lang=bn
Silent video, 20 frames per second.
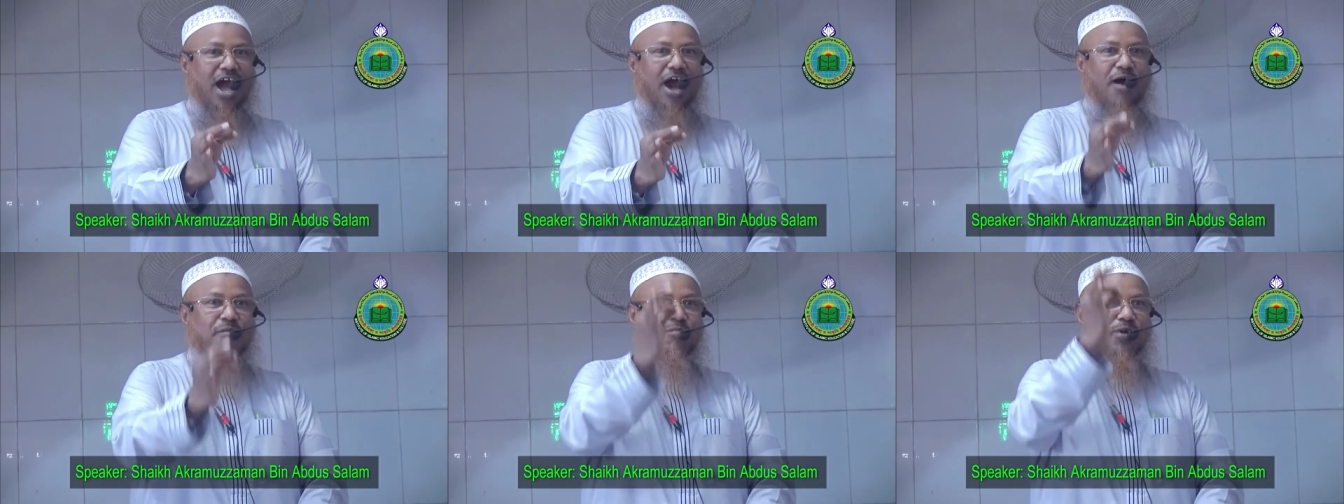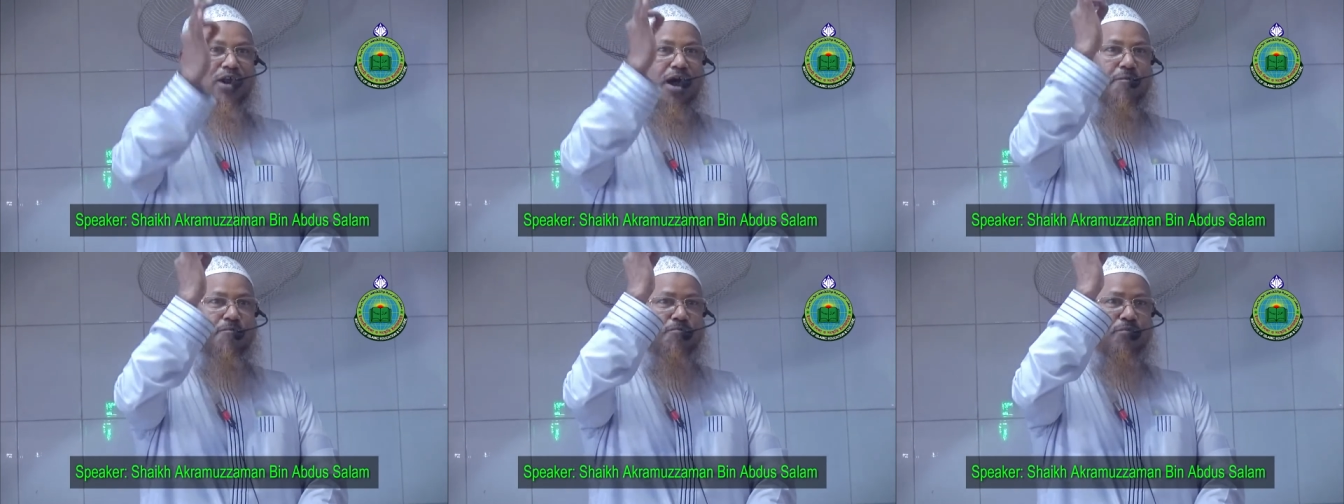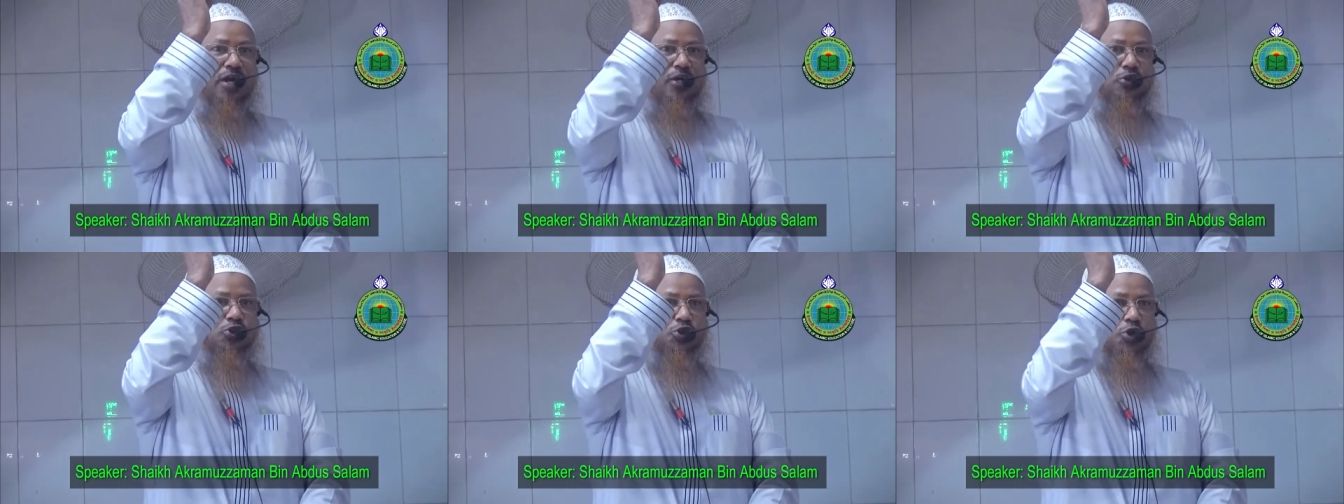আমরা
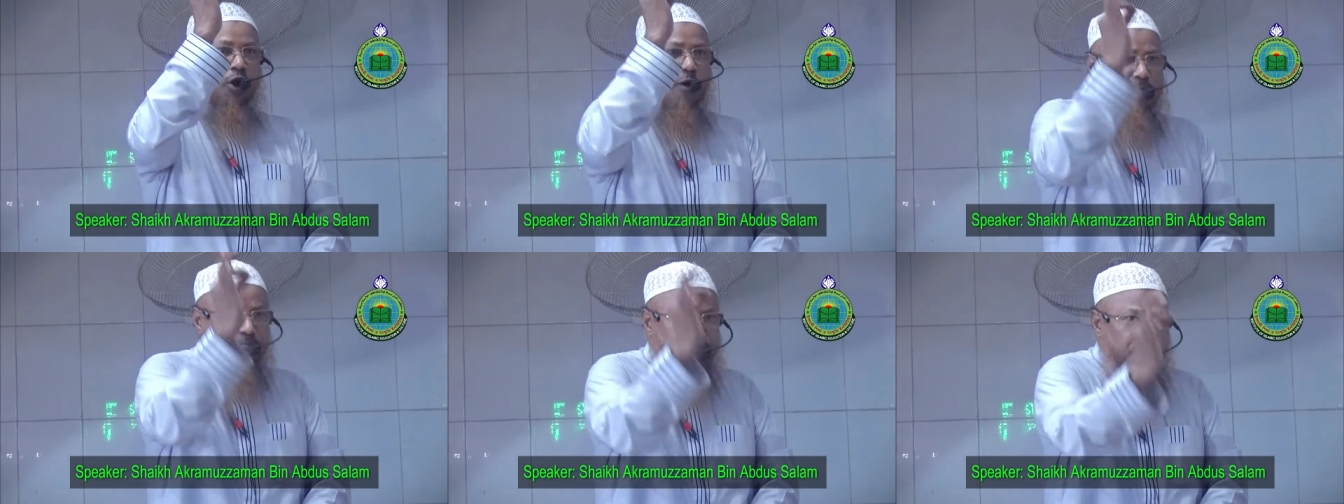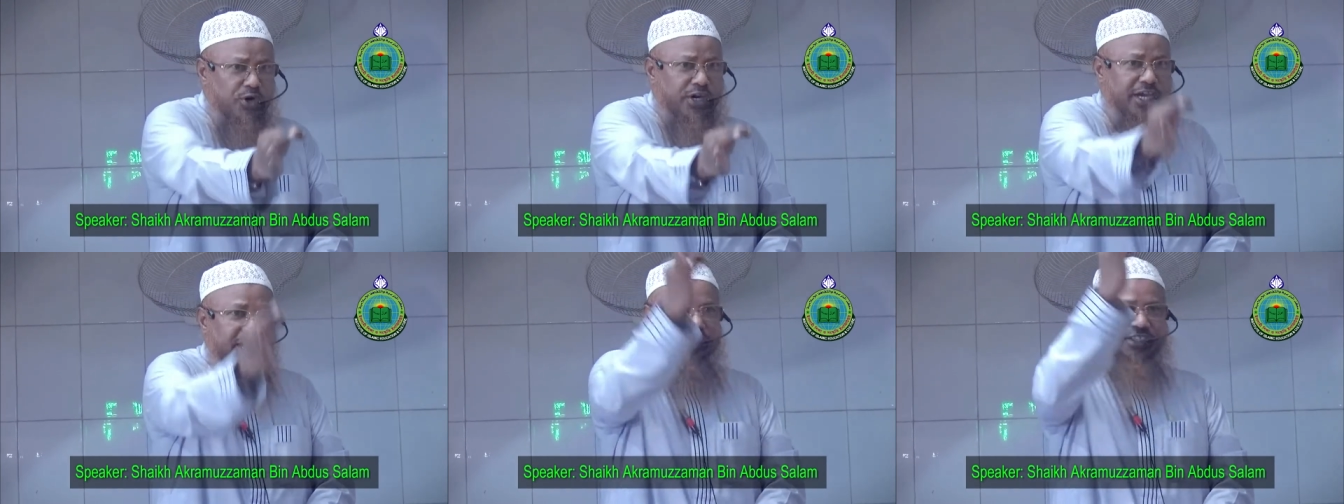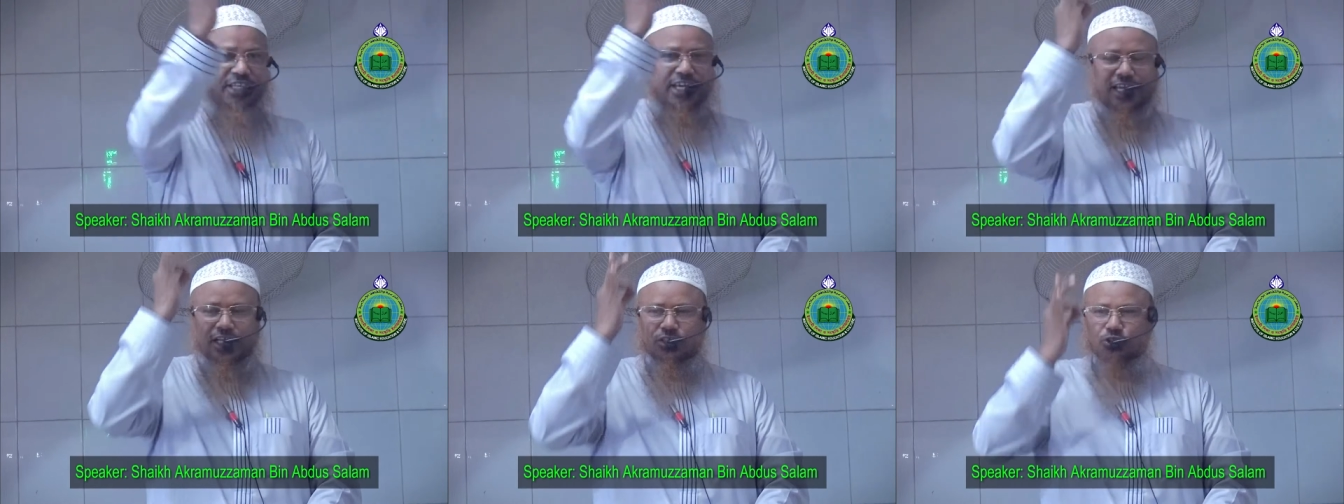আপনার সম্মুখে
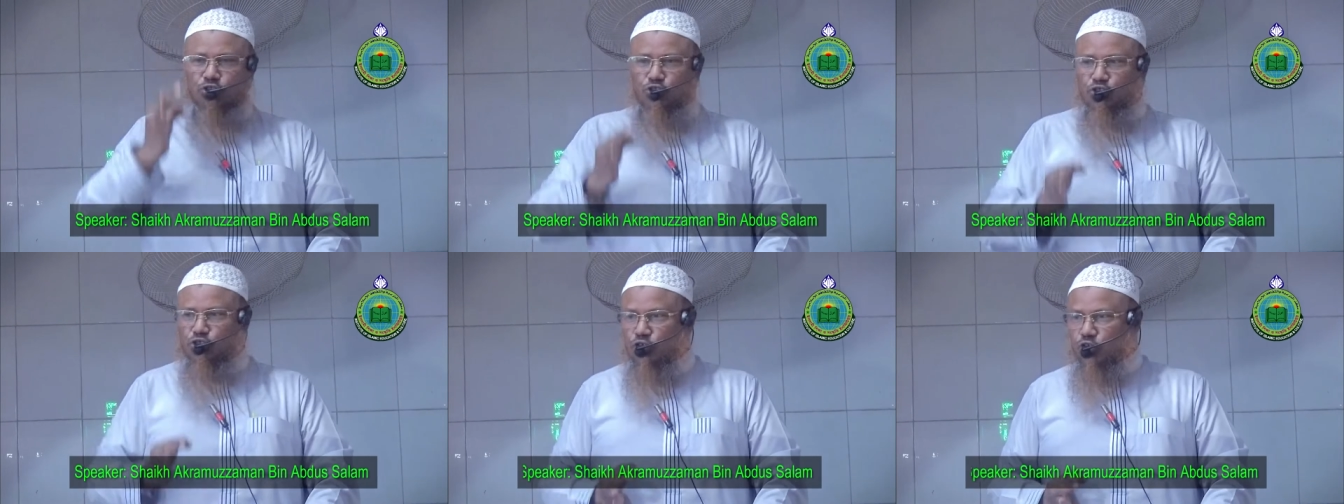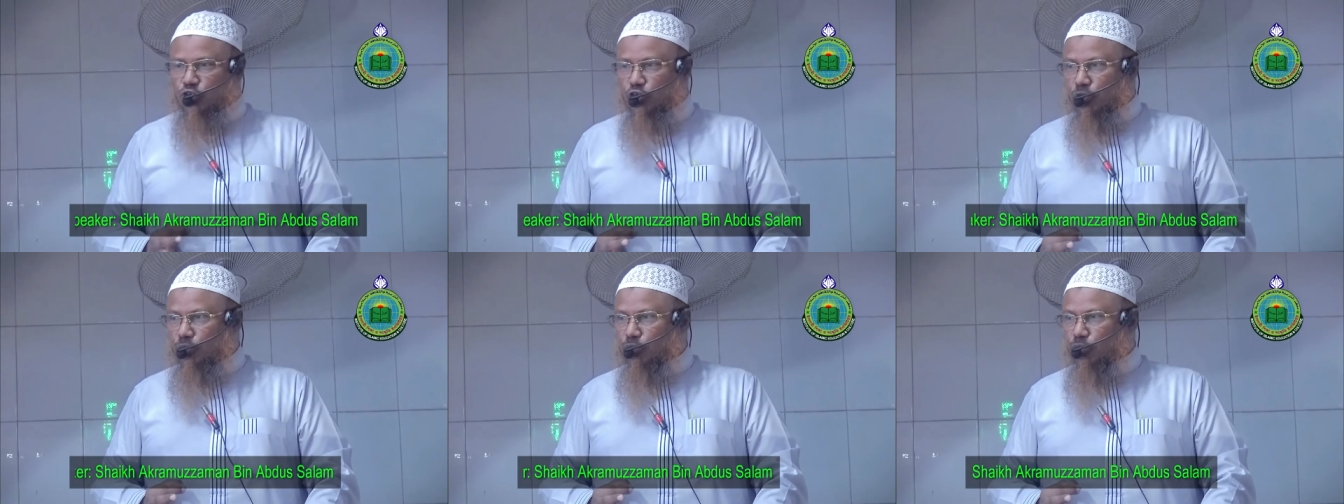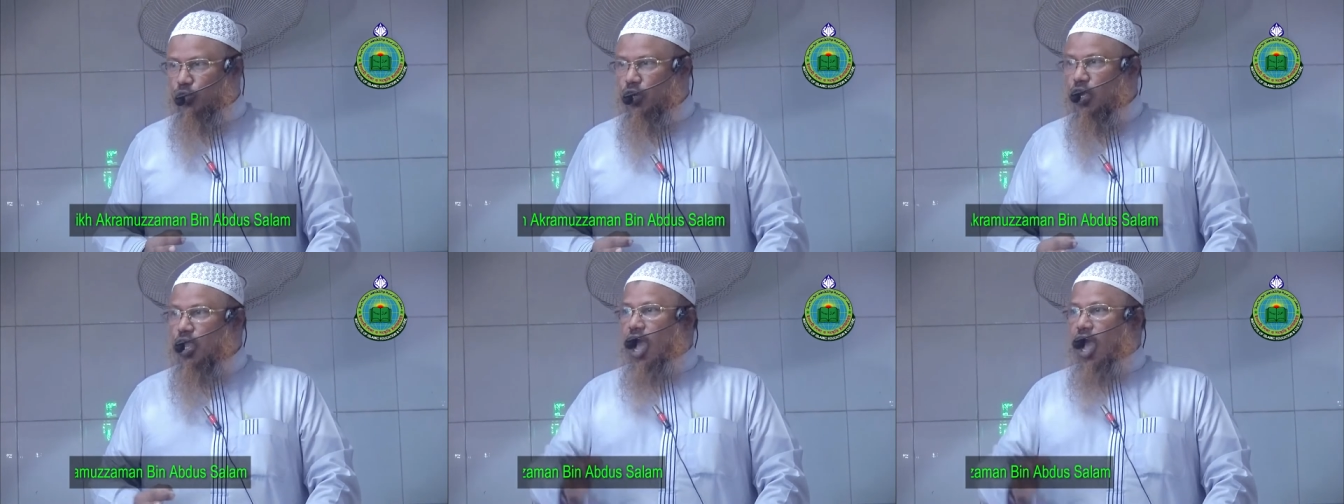থেকে যুদ্ধ করব।